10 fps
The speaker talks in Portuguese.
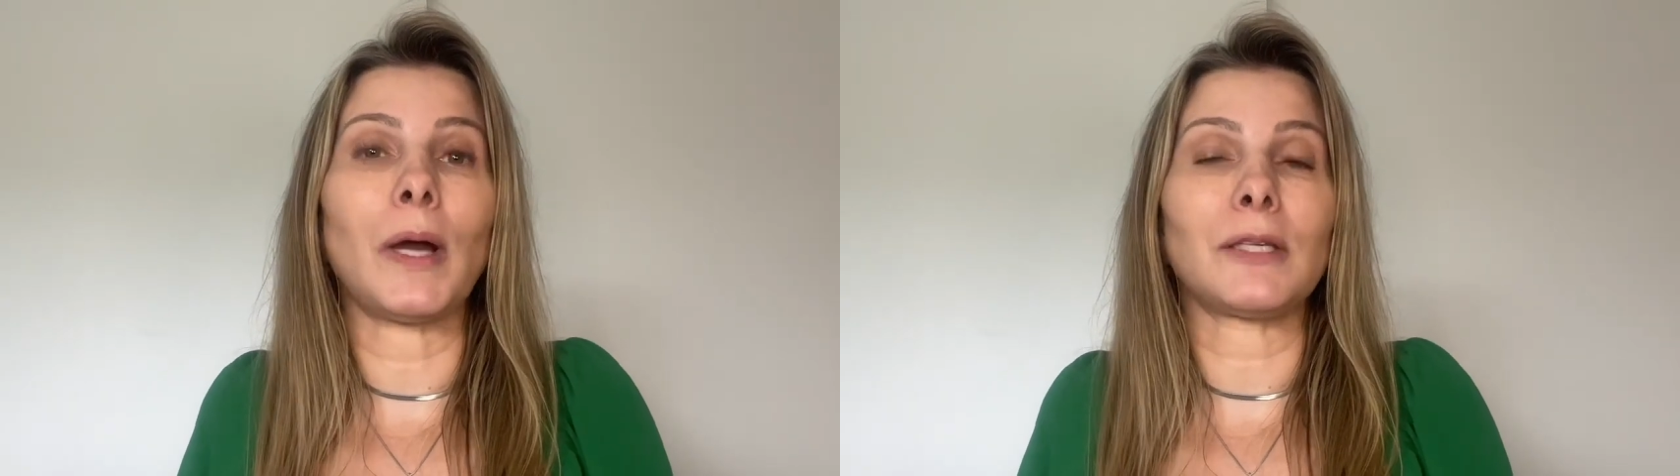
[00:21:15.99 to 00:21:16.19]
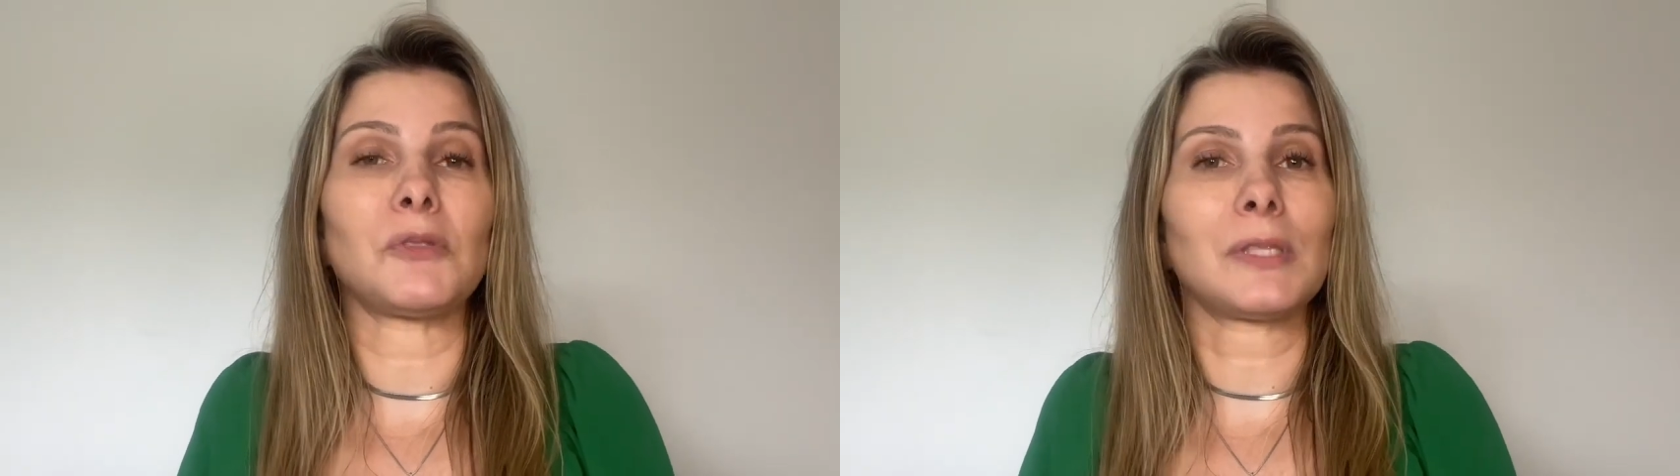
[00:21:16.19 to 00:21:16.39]

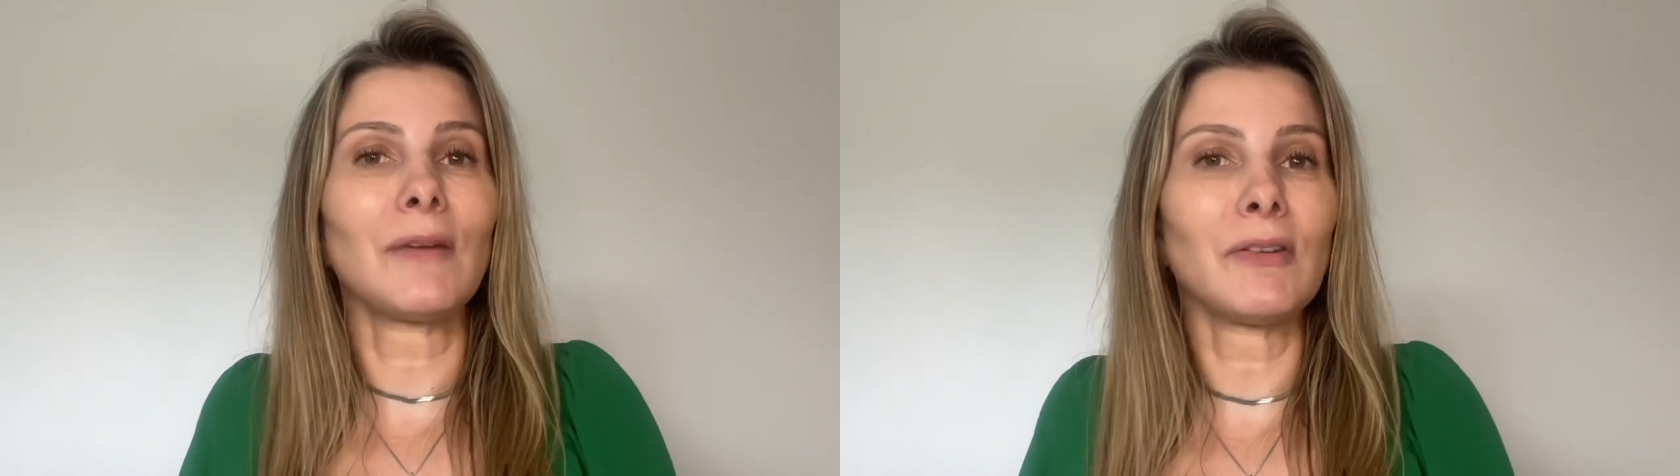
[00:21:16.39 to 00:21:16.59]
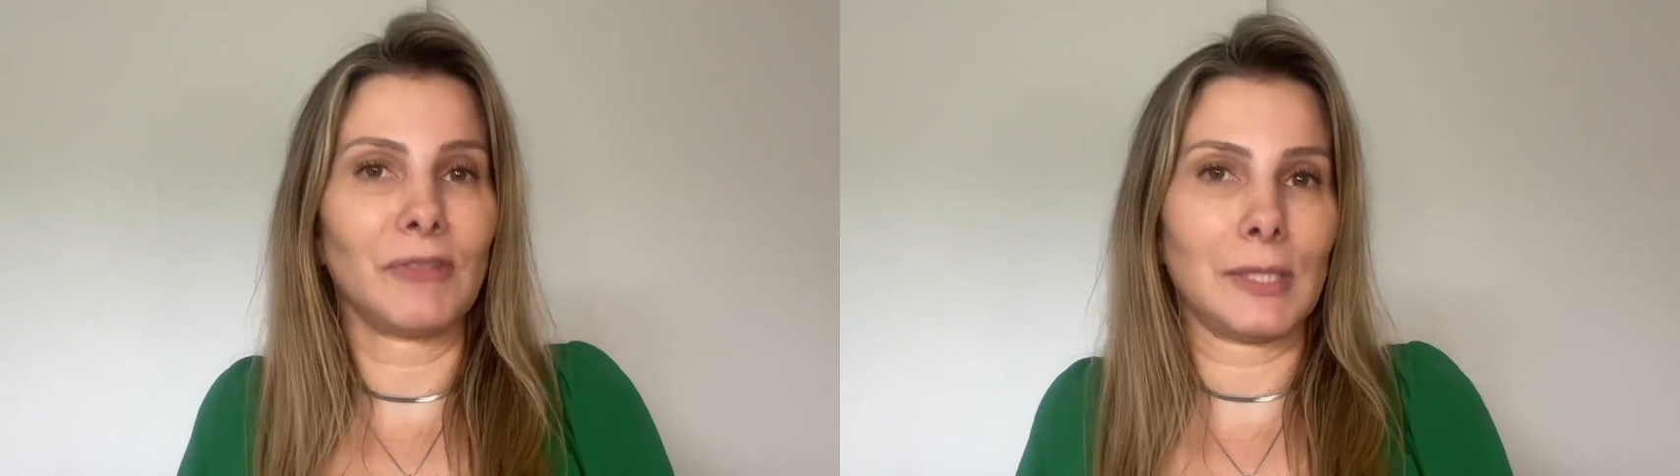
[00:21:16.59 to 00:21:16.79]
que eu
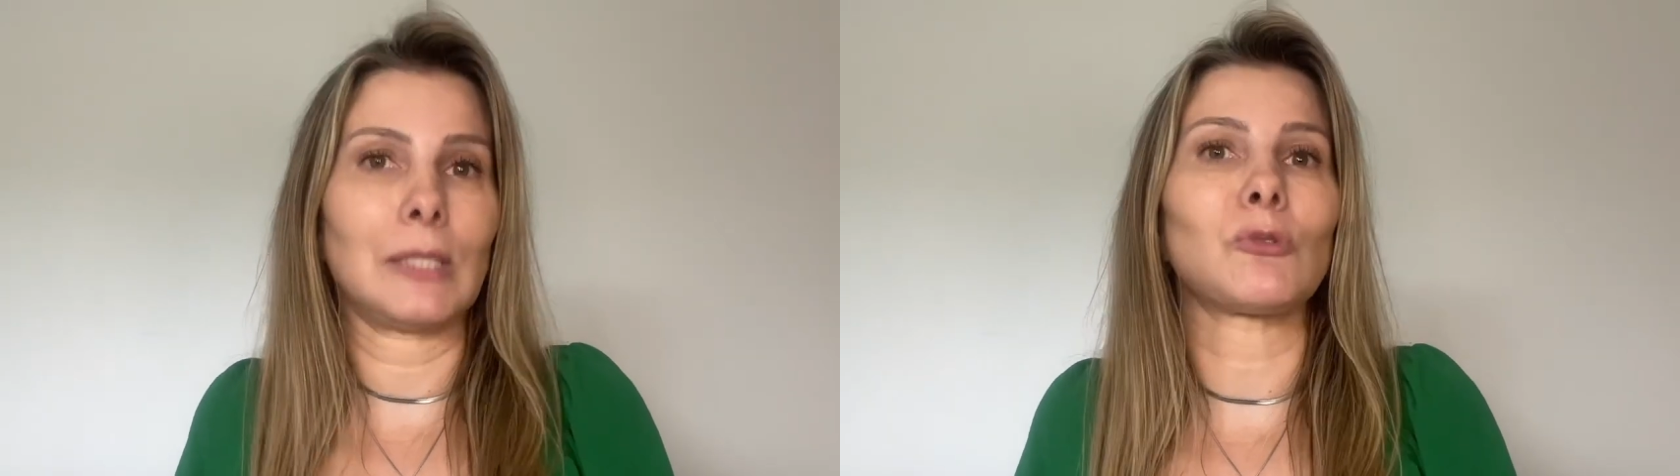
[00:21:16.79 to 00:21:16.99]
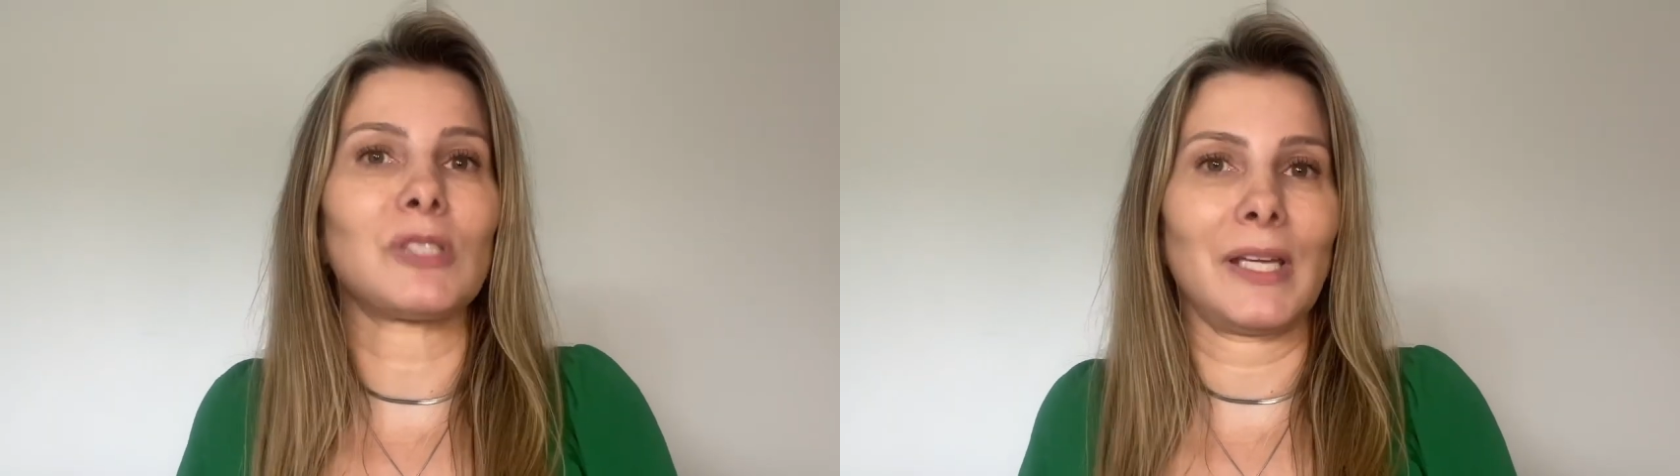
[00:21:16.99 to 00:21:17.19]
estava
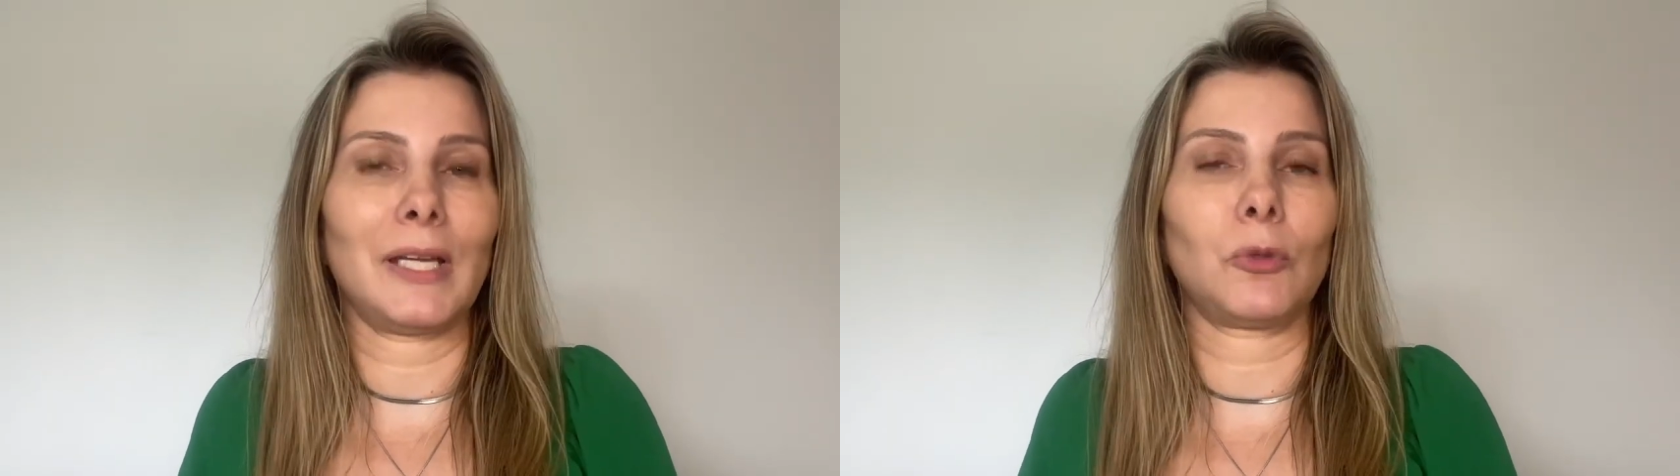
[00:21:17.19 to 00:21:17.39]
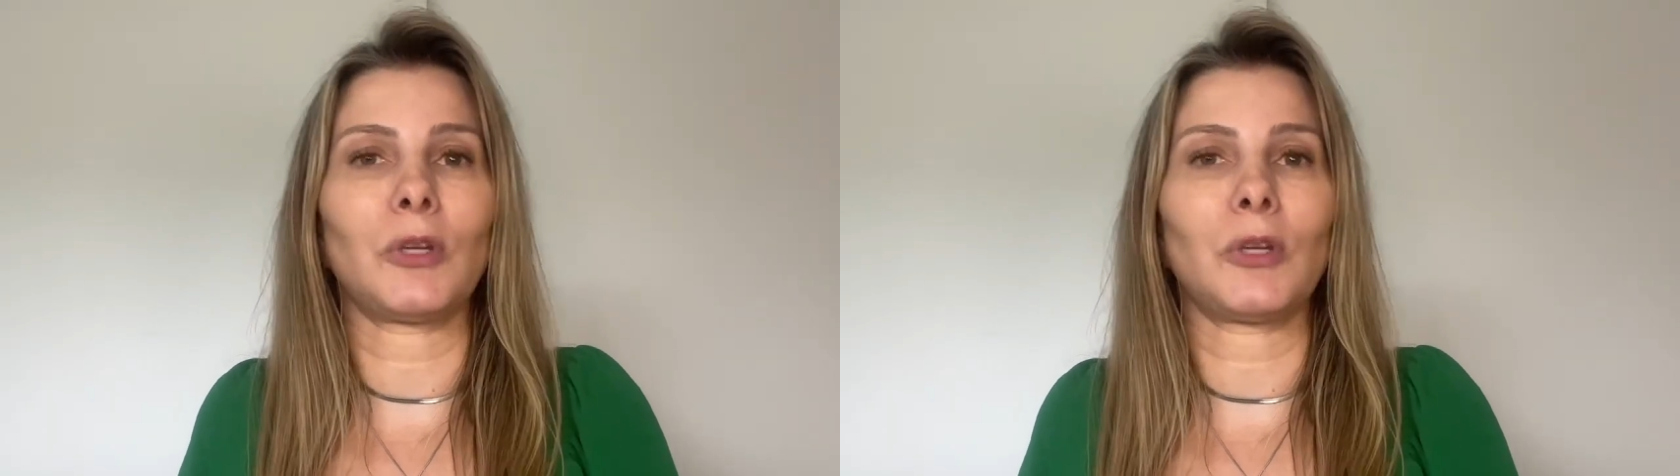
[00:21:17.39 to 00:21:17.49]
fazendo certo,